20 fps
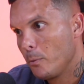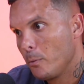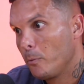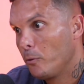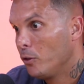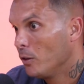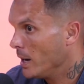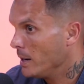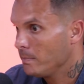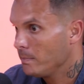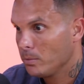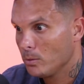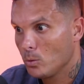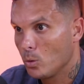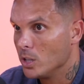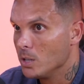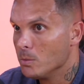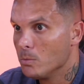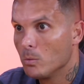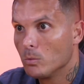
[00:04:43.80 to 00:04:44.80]
Aí,
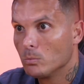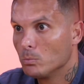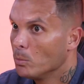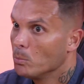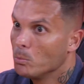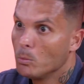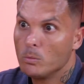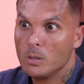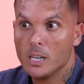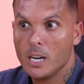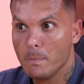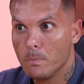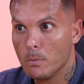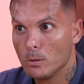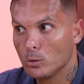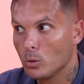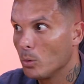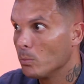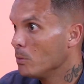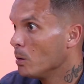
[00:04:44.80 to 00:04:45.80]
acordei, meu, liguei pro
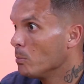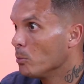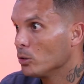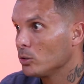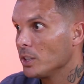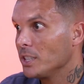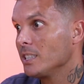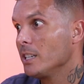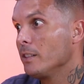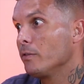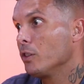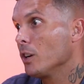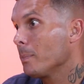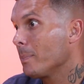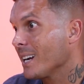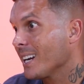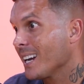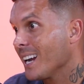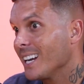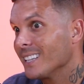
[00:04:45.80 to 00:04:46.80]
motor, meu motorista, ele foi lá pra
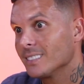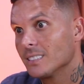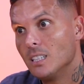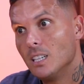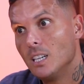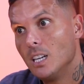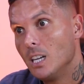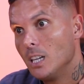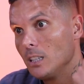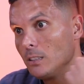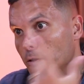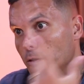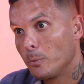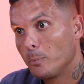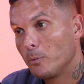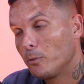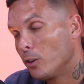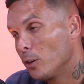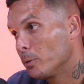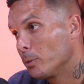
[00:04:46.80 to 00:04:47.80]
casa, foi,
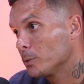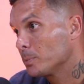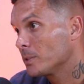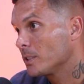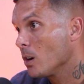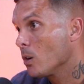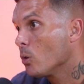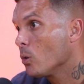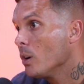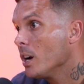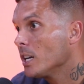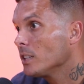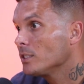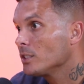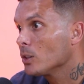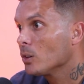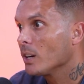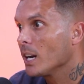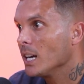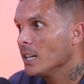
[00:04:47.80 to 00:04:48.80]
foi pro hospital correndo,
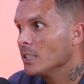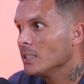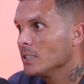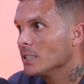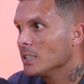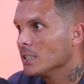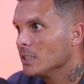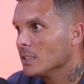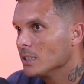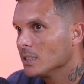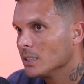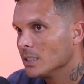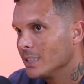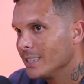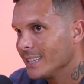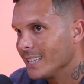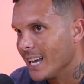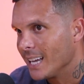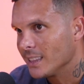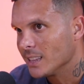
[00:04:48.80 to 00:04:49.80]
chegou lá,
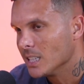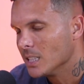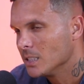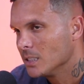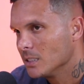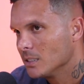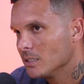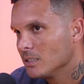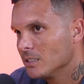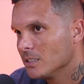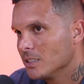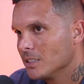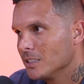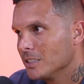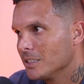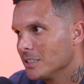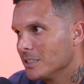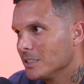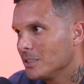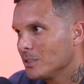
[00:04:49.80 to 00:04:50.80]
nada.
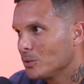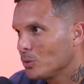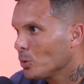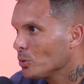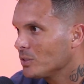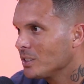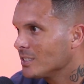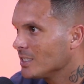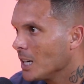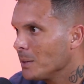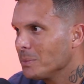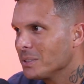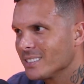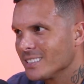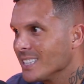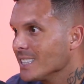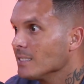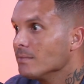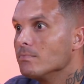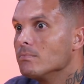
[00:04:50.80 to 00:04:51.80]
Todos os exames,
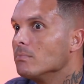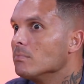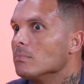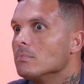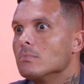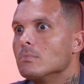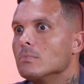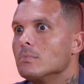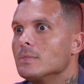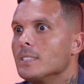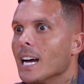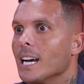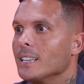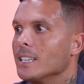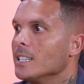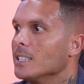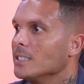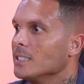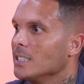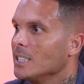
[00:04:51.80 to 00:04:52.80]
sem
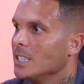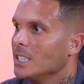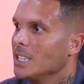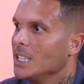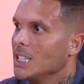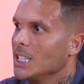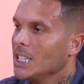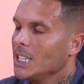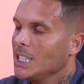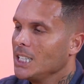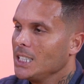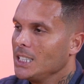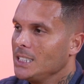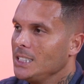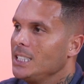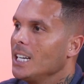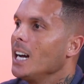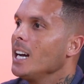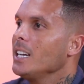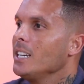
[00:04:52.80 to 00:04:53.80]
nada. Uhum.
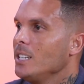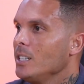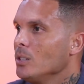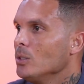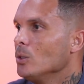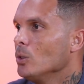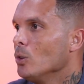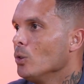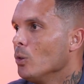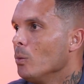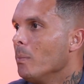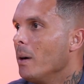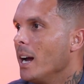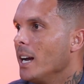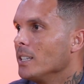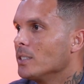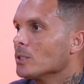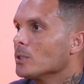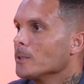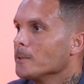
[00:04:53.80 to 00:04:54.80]
E aí o médico...
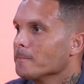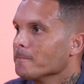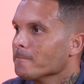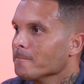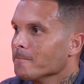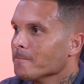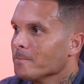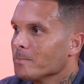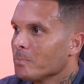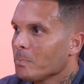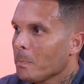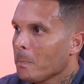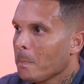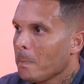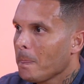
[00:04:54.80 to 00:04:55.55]
descobriu que era emocional.